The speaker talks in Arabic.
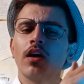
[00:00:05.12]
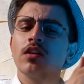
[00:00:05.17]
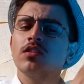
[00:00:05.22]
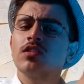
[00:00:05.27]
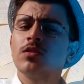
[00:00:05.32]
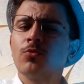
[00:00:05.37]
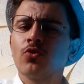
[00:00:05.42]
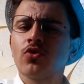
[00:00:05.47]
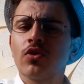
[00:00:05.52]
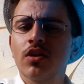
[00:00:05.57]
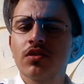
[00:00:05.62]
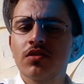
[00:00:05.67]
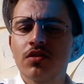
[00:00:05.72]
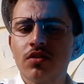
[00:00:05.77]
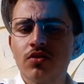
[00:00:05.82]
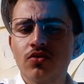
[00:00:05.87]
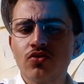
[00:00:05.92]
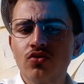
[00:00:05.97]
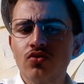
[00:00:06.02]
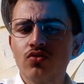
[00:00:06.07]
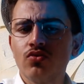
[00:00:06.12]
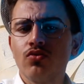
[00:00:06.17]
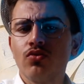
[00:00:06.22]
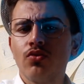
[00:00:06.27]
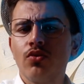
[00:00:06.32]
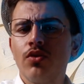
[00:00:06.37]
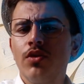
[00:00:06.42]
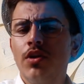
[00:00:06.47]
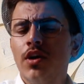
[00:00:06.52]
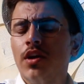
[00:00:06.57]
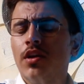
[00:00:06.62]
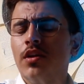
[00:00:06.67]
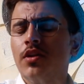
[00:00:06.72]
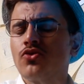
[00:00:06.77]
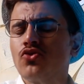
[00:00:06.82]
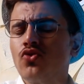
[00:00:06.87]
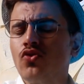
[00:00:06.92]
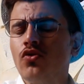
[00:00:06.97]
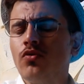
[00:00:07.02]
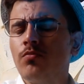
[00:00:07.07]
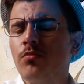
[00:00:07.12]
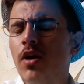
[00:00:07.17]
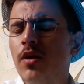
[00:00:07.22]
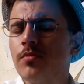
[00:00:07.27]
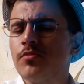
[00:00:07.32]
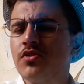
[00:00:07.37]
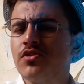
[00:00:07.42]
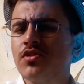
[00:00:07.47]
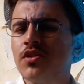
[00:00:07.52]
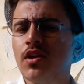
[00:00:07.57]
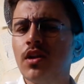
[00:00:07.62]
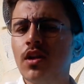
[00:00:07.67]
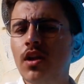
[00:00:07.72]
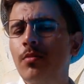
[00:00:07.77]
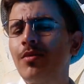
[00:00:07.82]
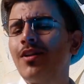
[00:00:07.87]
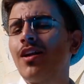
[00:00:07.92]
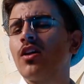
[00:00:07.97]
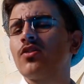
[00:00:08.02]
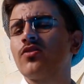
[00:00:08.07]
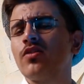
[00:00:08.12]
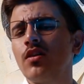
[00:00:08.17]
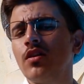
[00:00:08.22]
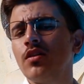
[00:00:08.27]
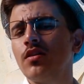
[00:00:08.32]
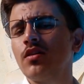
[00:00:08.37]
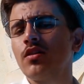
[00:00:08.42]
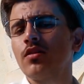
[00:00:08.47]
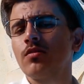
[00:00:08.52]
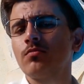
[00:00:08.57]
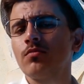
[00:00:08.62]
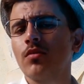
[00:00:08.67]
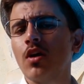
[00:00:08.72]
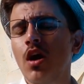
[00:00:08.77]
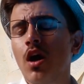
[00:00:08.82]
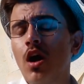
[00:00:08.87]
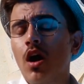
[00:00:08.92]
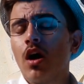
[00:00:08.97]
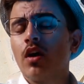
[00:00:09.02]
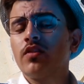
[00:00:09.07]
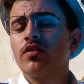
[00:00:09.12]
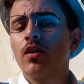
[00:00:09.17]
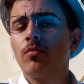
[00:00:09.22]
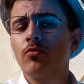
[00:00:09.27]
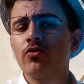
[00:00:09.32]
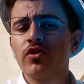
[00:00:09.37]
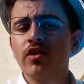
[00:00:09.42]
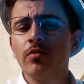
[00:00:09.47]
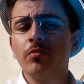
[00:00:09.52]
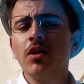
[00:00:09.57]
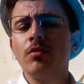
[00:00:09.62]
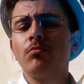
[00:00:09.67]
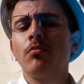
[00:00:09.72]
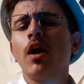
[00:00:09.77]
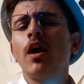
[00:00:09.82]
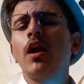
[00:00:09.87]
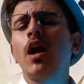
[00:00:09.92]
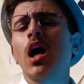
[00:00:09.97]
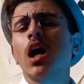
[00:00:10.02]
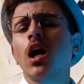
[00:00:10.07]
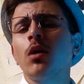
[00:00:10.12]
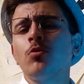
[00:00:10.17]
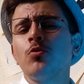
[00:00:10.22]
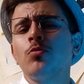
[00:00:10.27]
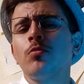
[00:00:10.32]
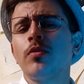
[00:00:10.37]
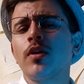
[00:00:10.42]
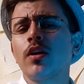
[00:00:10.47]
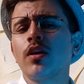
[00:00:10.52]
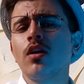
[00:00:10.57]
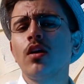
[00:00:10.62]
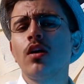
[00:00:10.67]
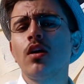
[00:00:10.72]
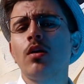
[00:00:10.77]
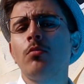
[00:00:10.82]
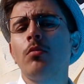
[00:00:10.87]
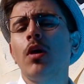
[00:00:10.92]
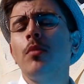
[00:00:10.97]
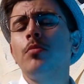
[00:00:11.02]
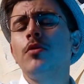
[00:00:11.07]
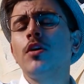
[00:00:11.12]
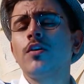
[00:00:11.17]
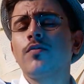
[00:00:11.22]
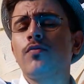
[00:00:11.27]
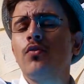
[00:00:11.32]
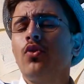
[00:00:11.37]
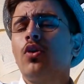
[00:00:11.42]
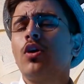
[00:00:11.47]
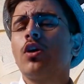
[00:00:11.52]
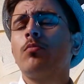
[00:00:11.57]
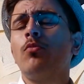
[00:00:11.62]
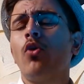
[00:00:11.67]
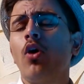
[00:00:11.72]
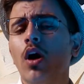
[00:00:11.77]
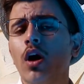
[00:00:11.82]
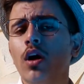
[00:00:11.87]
يا اخ ديمقراطية شو؟ نحن شعوب ما بتجي الا بالعصاية، إذا المسلمين ما انحكموا من برا ما بيعرفوا يحكموا